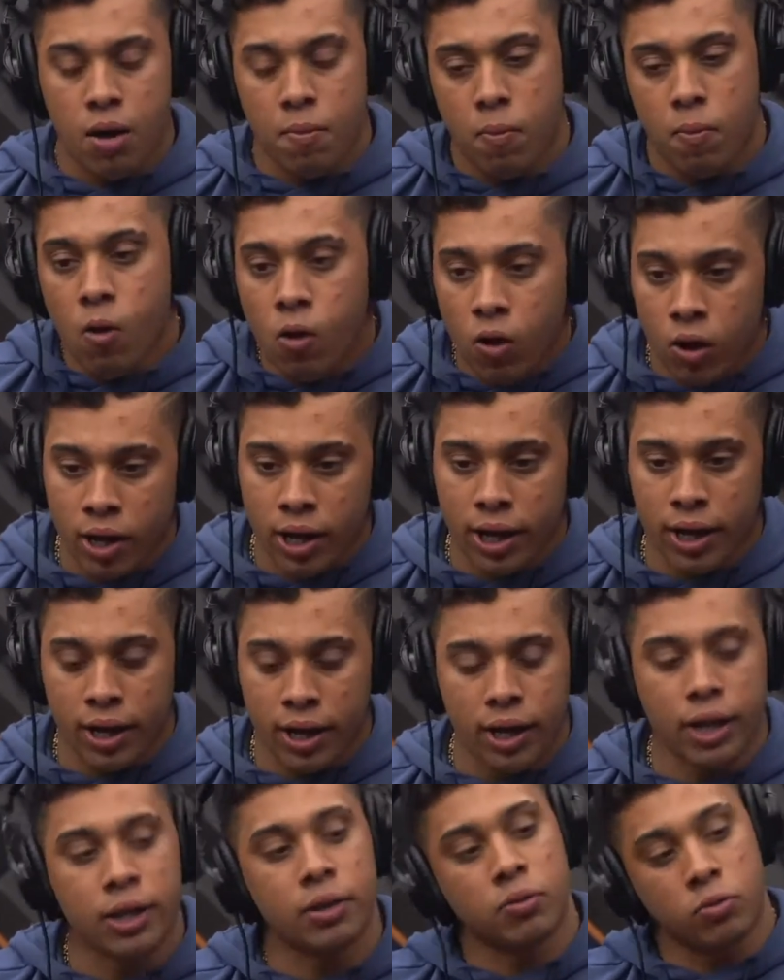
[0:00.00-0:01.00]
Pô,
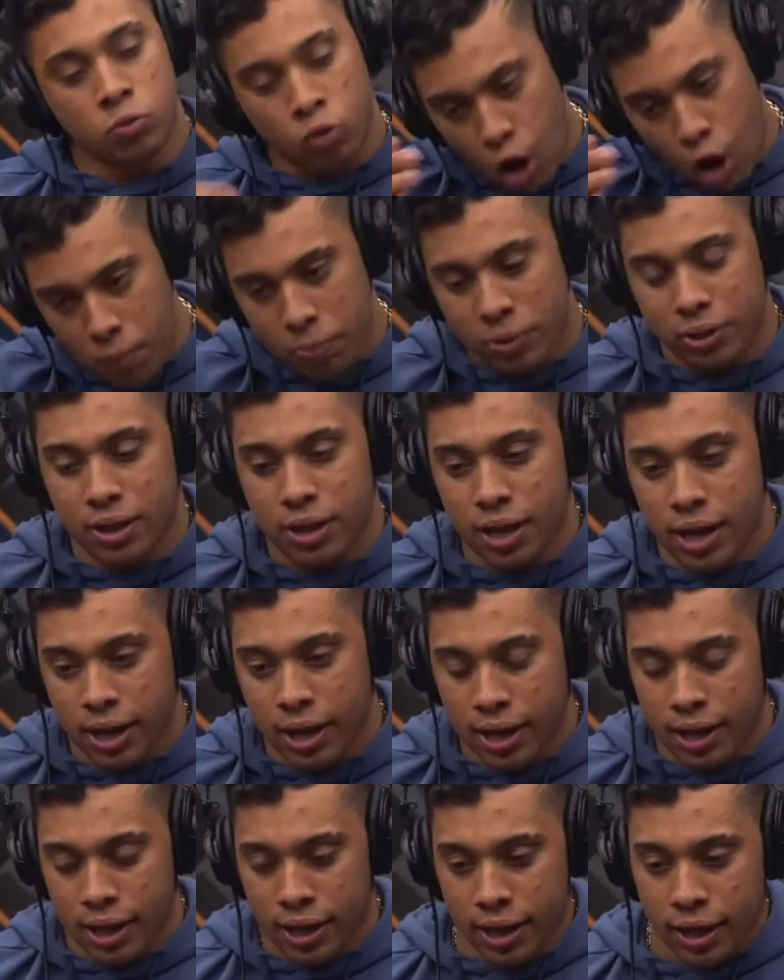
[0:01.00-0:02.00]
é, nobre
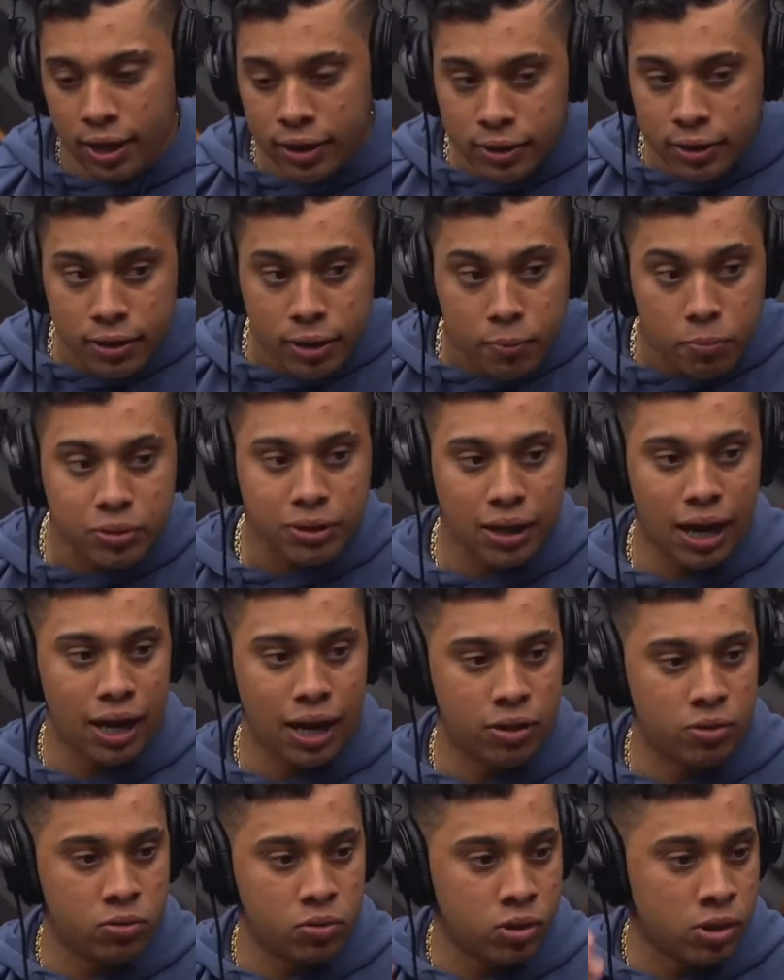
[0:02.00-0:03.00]
é, é,
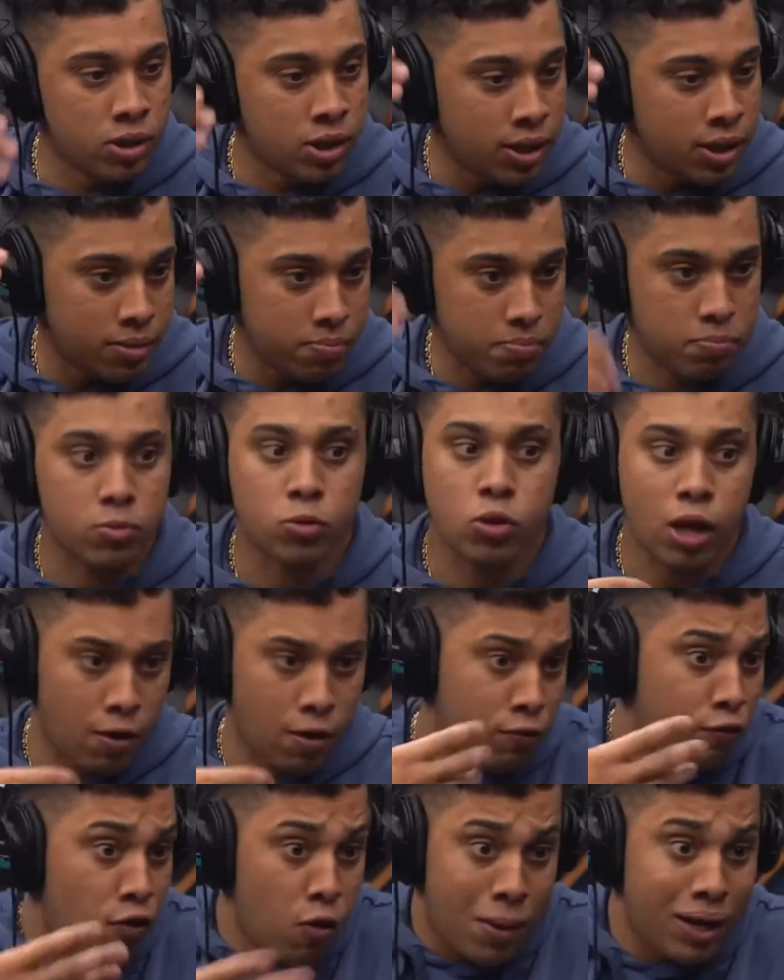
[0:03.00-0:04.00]
deputado, deputado,
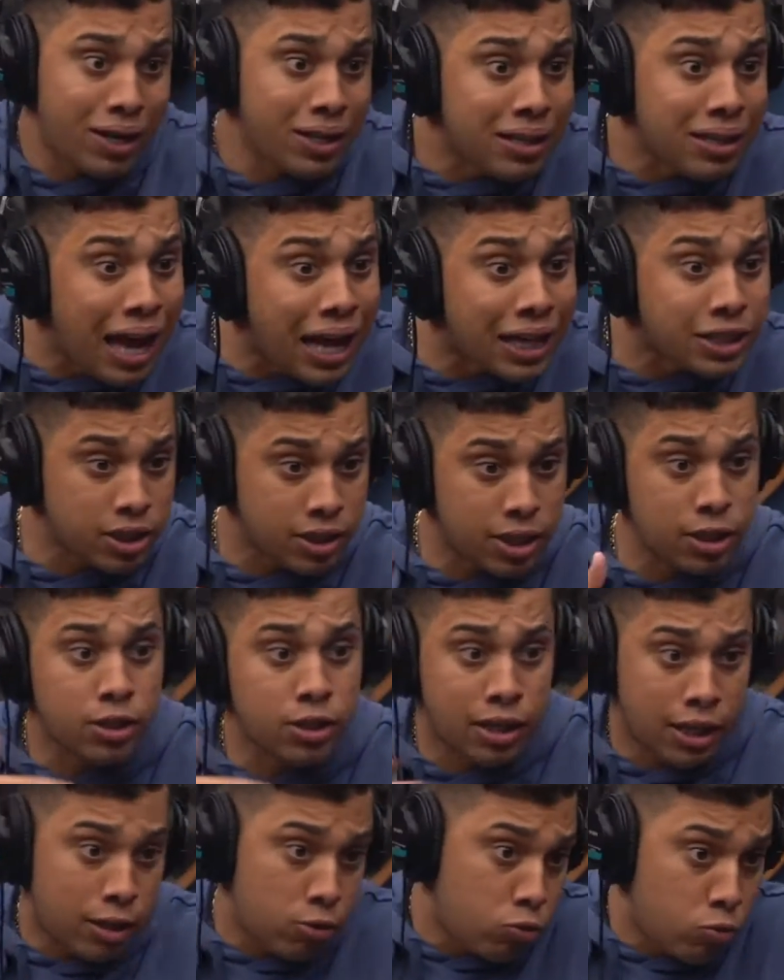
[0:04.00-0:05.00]
a formalidade que,
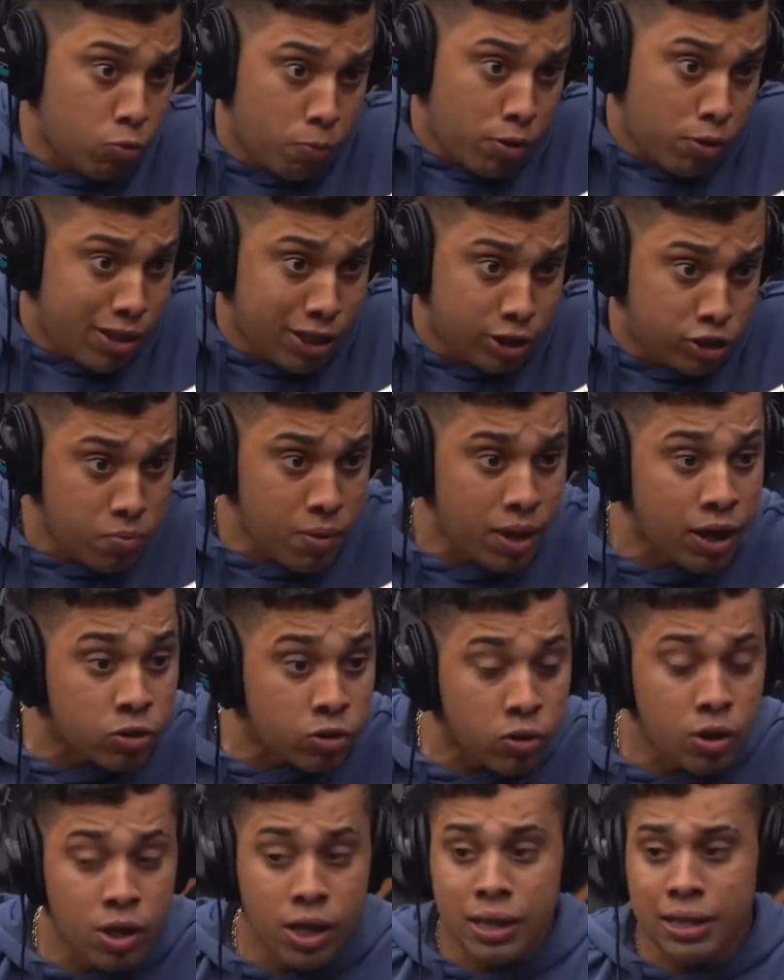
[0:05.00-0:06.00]
que é do
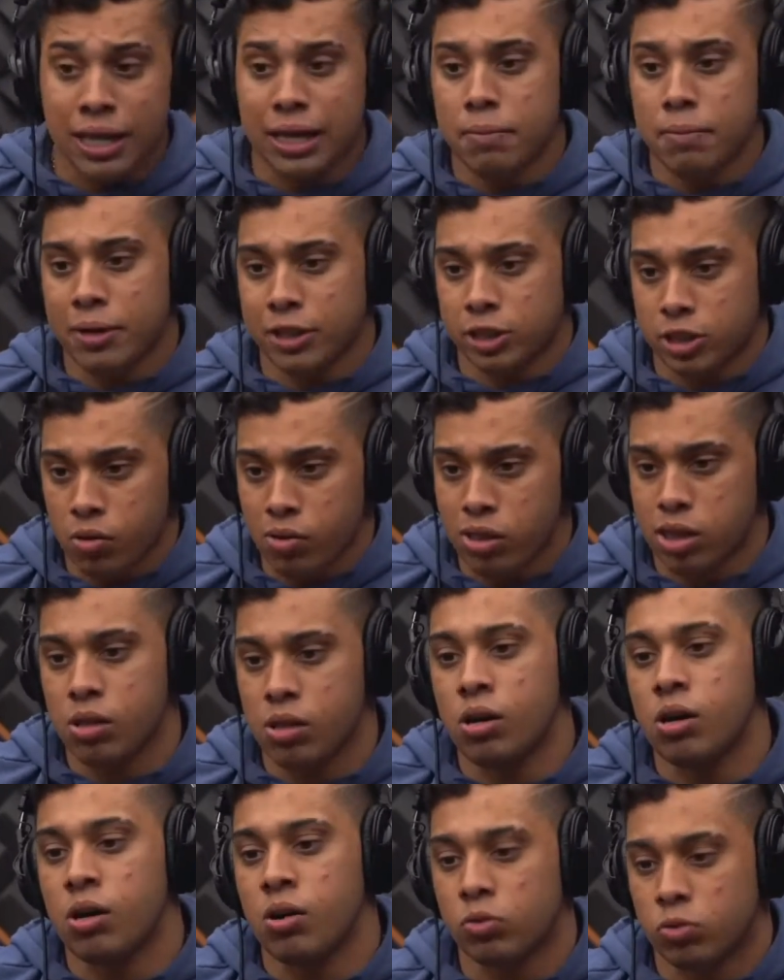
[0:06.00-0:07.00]
procedimento. Tem que abaixar o
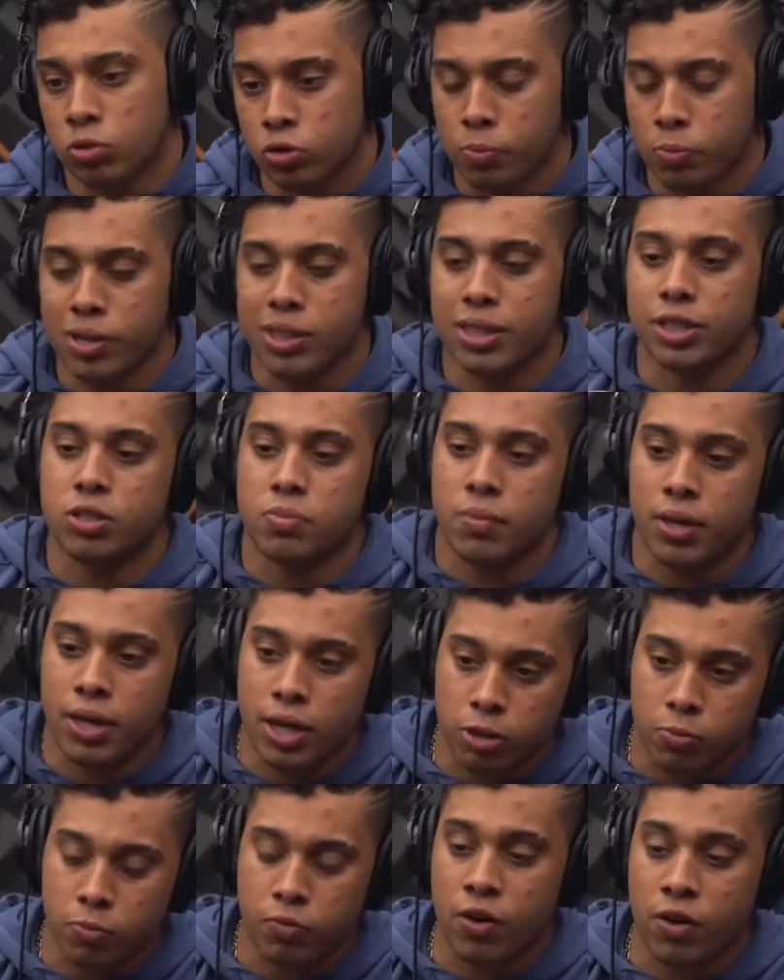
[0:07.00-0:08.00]
som, tudo
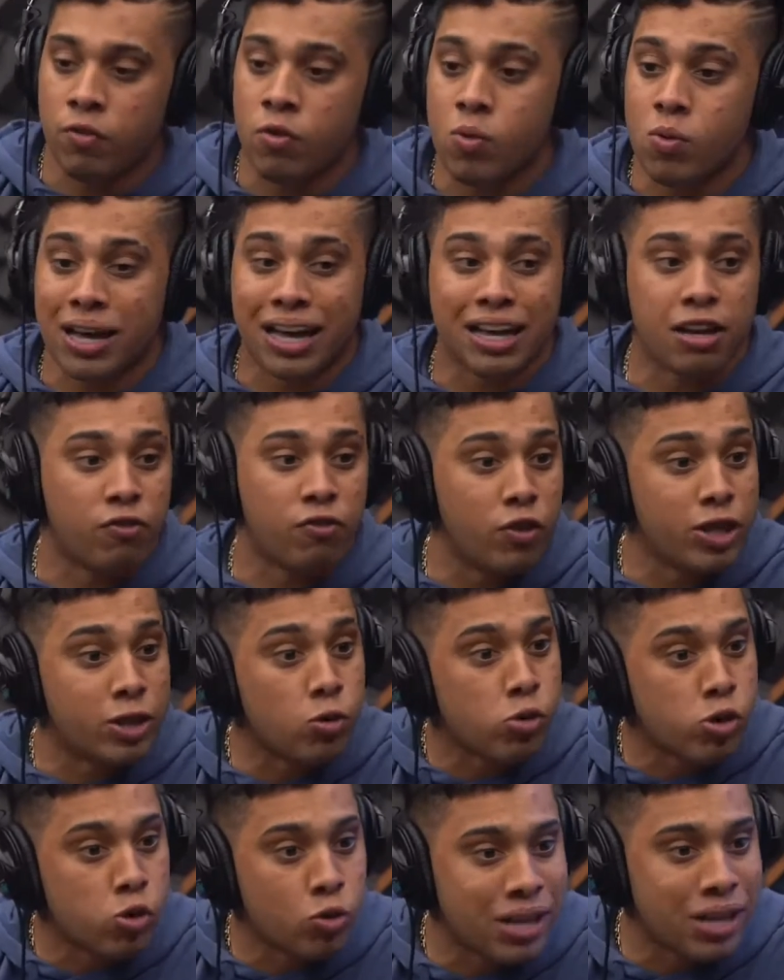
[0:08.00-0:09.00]
procedimento. Por favor, o cara foi e
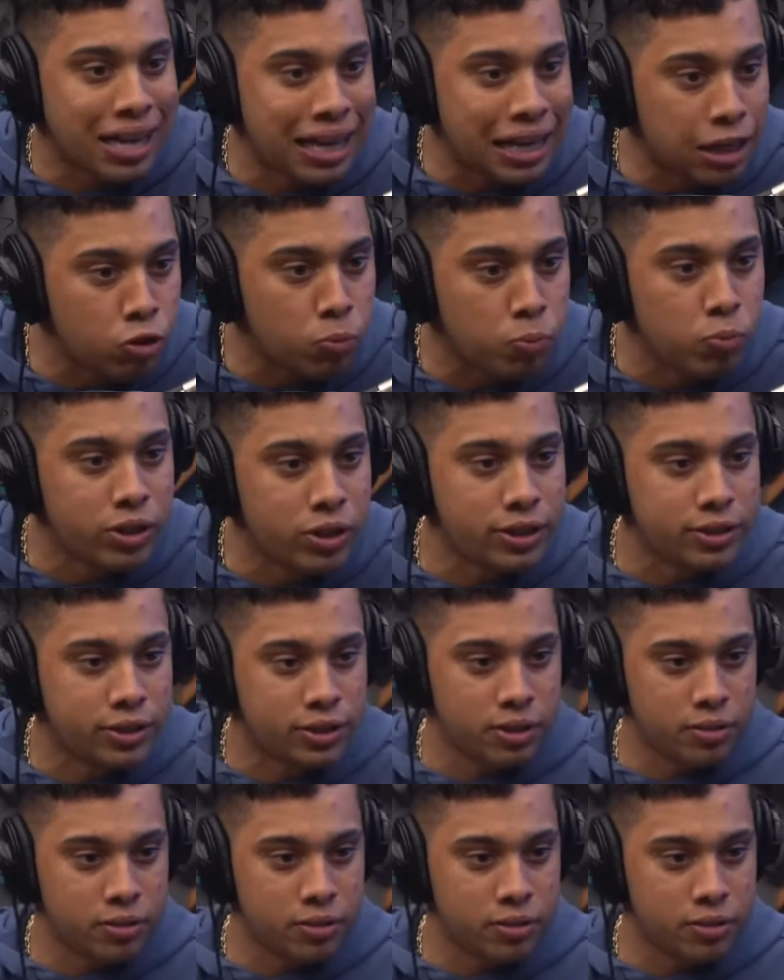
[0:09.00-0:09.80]
deu um soco na cara do polícia.